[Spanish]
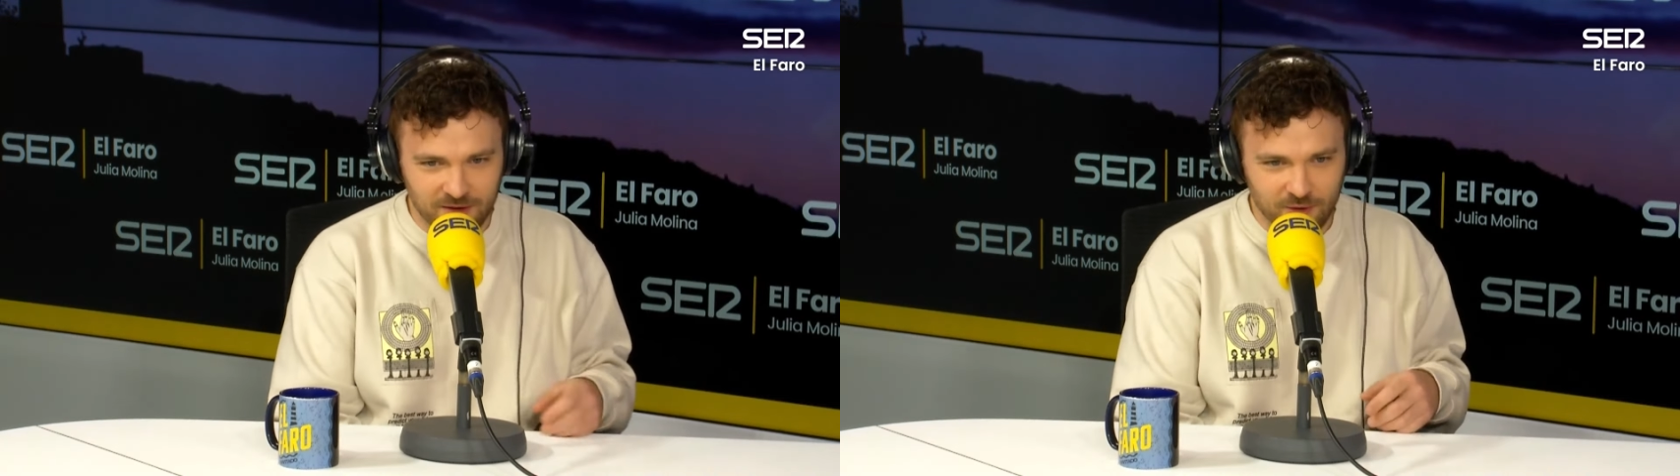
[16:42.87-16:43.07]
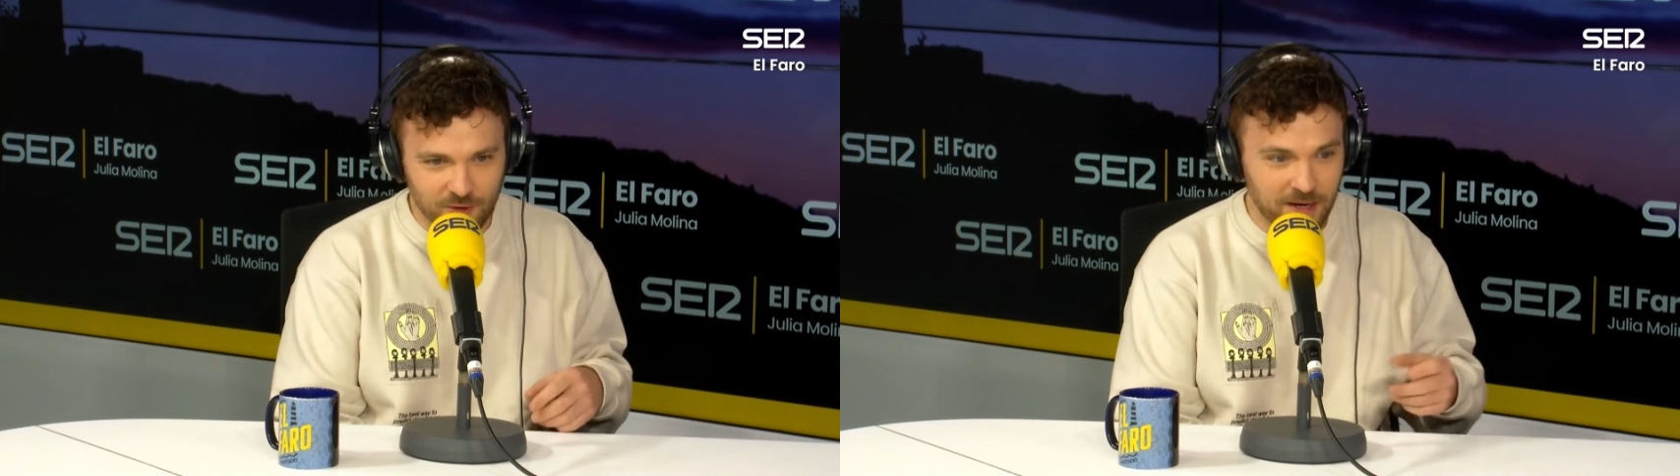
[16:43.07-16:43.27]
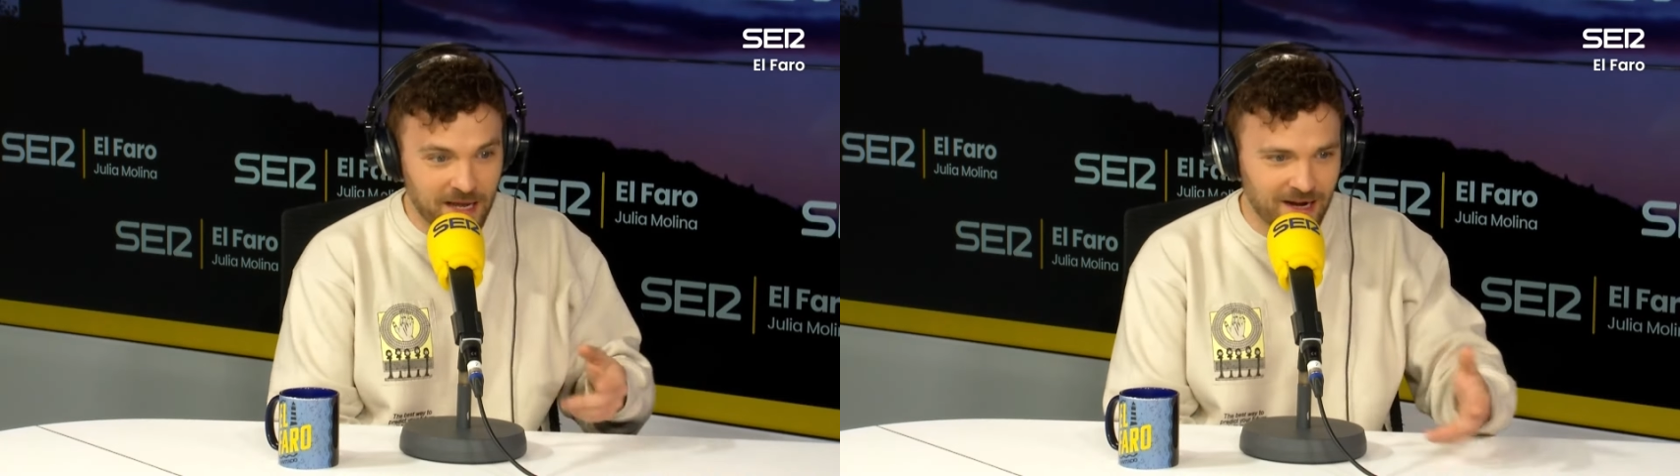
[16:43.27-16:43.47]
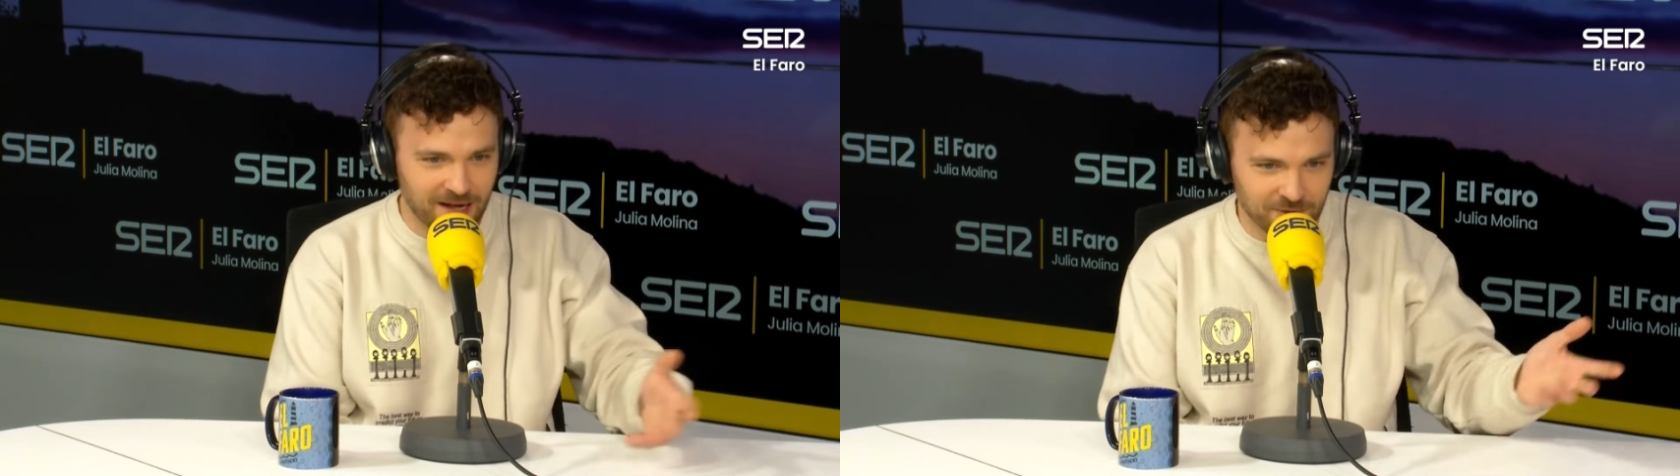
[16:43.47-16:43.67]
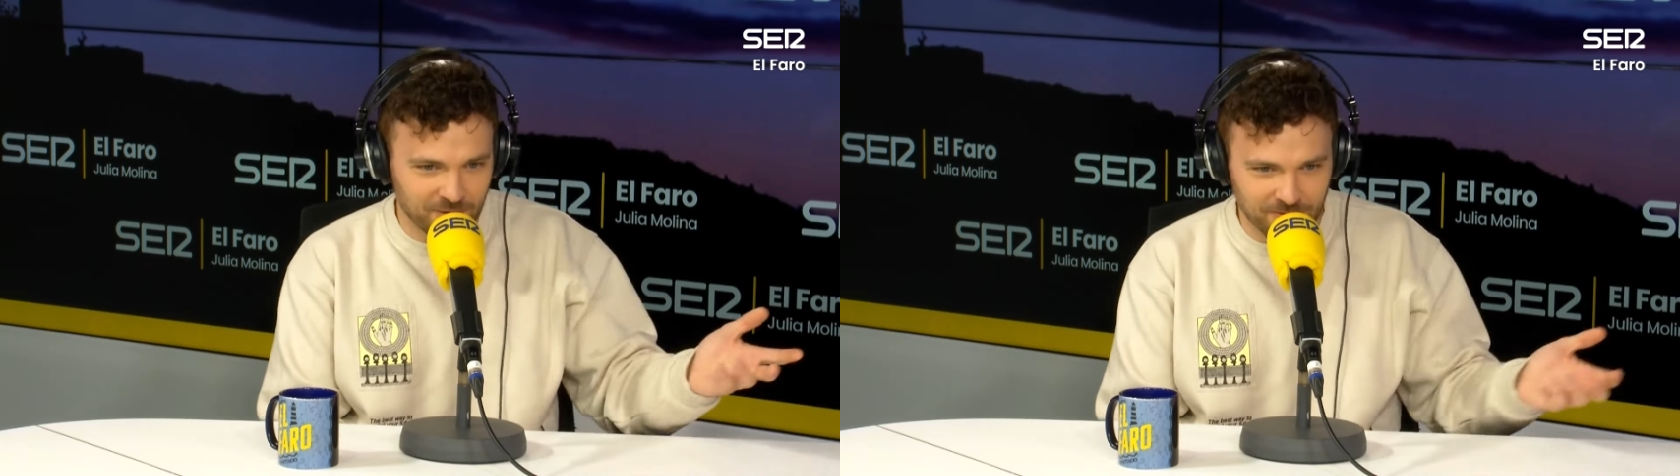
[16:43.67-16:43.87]
o Robert
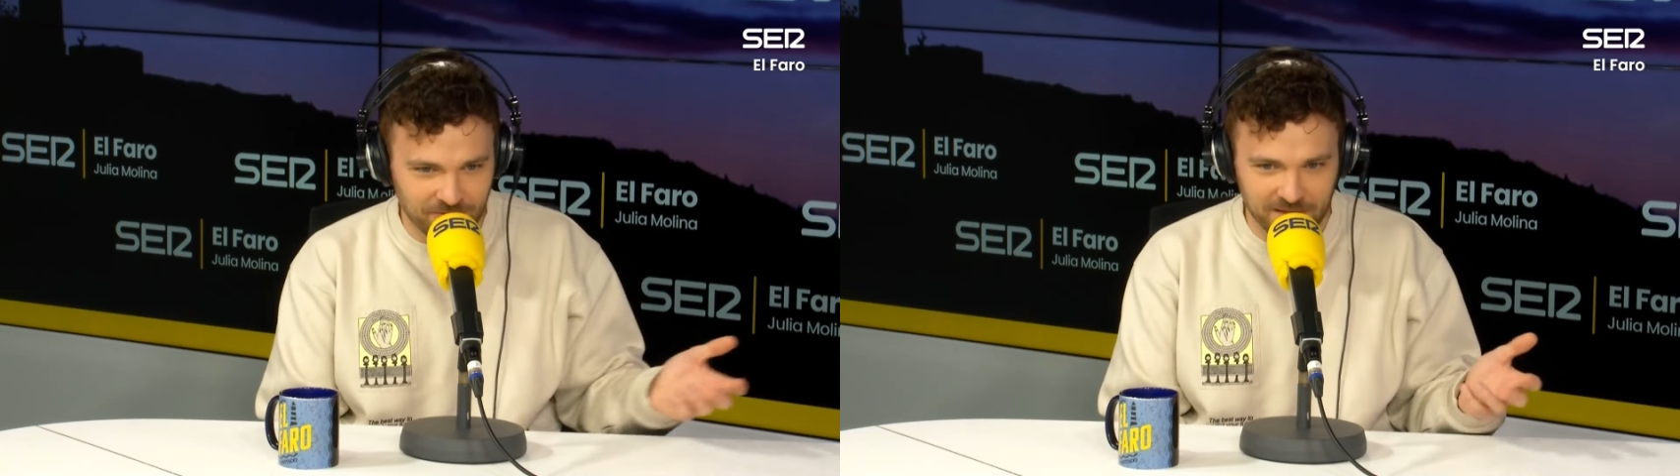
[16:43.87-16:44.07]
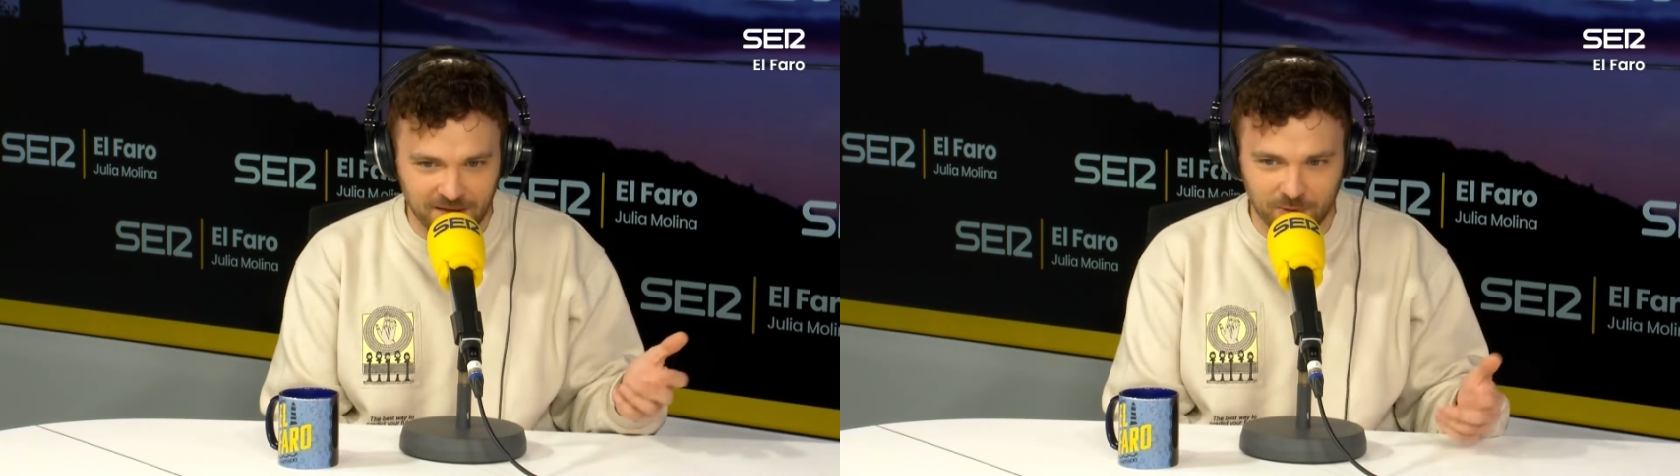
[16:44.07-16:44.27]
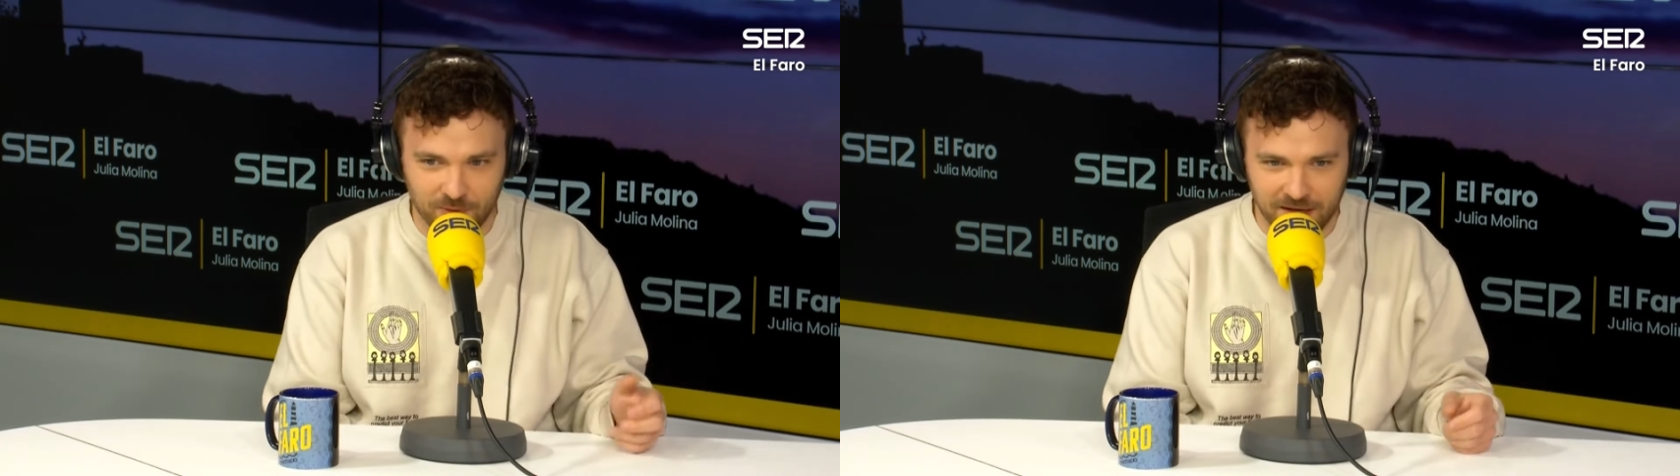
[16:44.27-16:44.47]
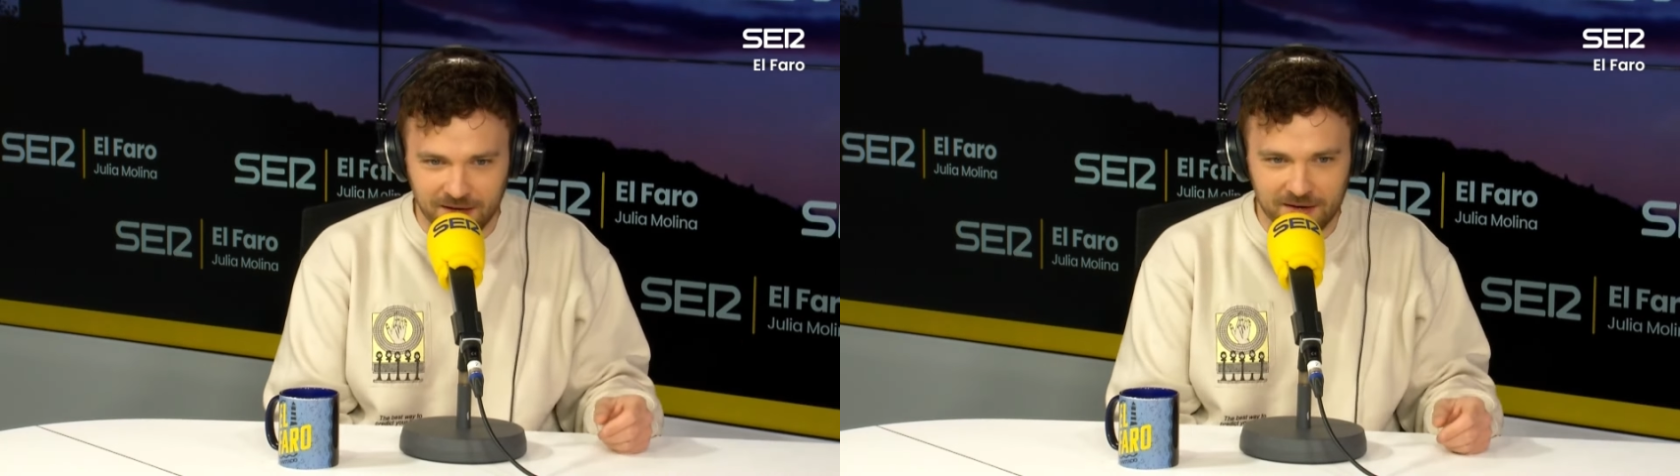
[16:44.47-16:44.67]
England con Freddy Krueger,